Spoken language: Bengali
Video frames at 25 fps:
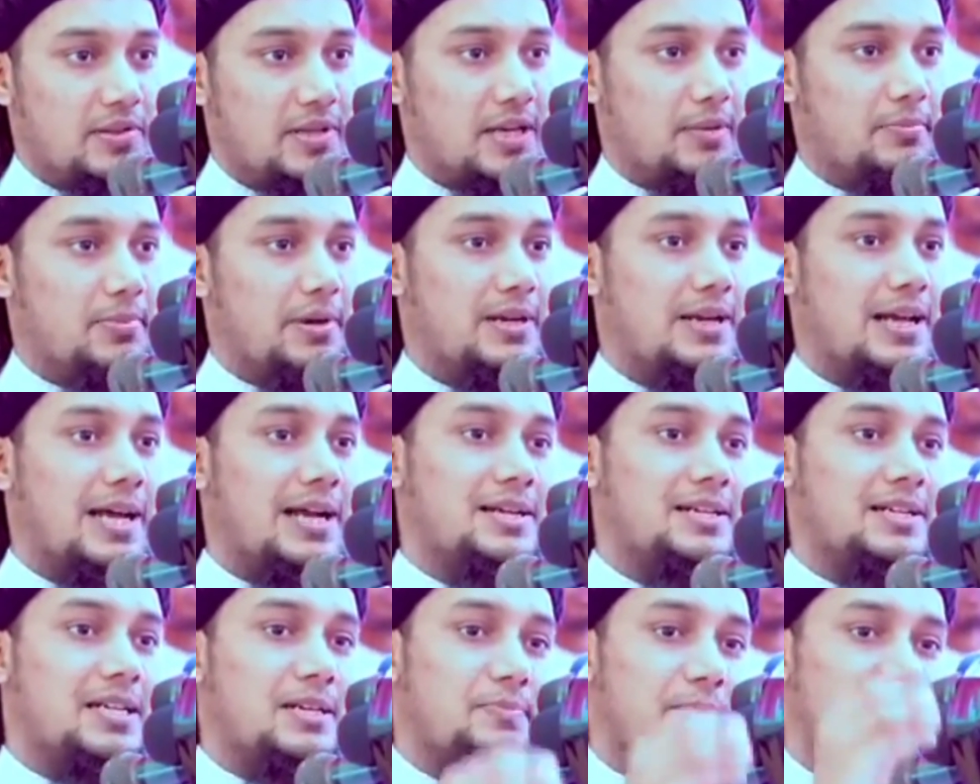দেখবেন
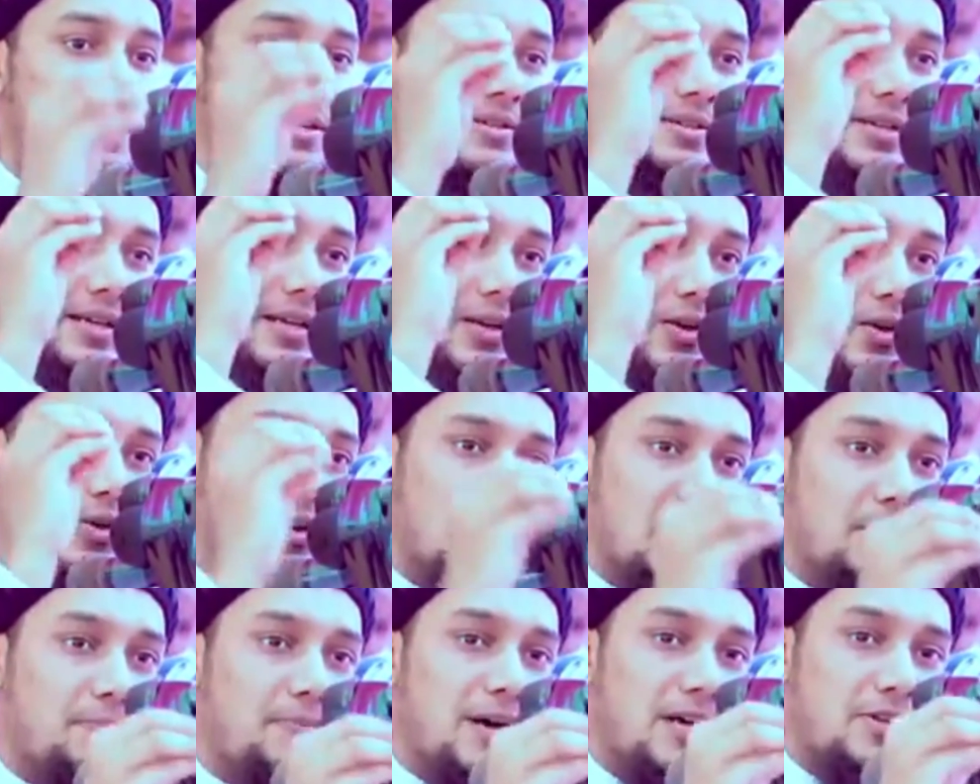নাইনটি পার্সেন্ট
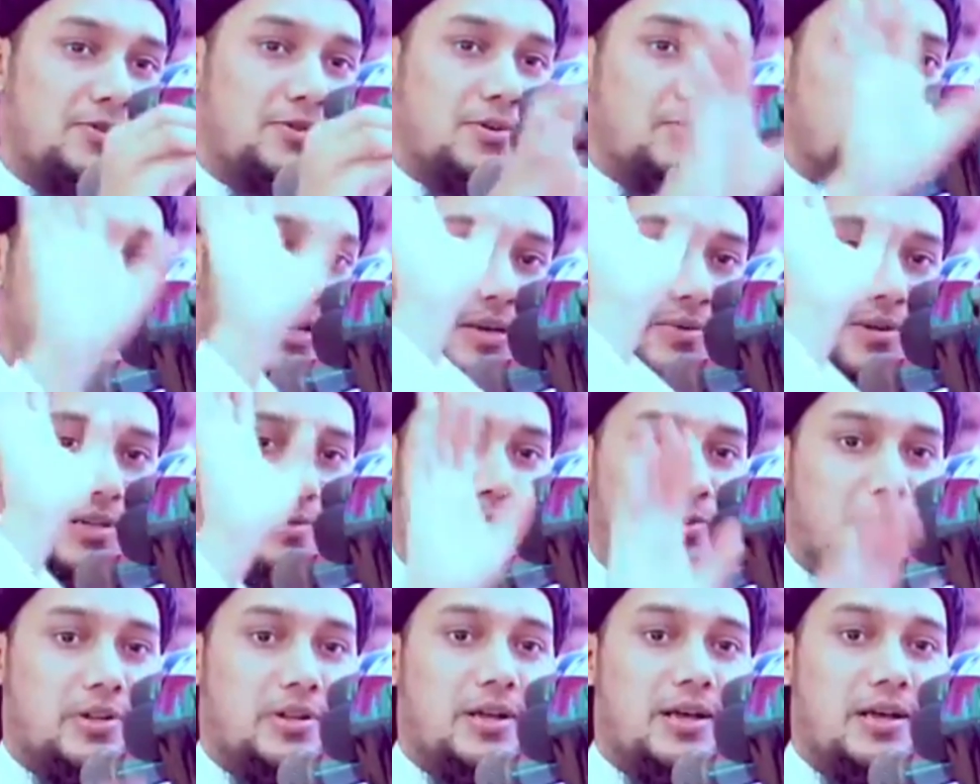লোকই পাঁচ ওয়াক্ত নামাজ
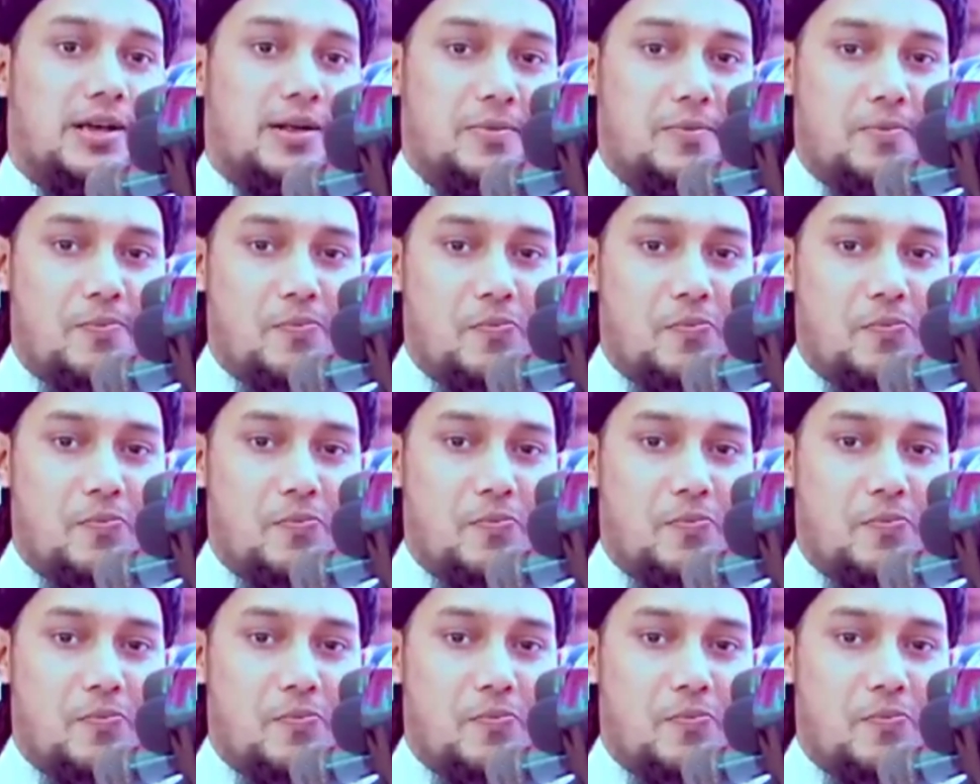পড়ে না